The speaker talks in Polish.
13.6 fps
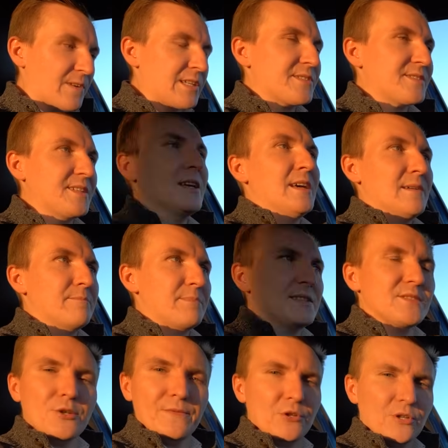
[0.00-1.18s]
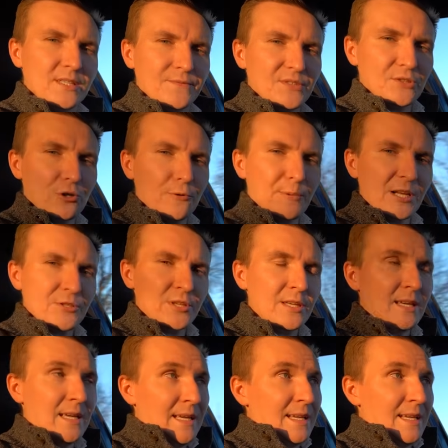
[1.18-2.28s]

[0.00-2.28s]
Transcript: wersji benzynowej oraz wysokoprężnej?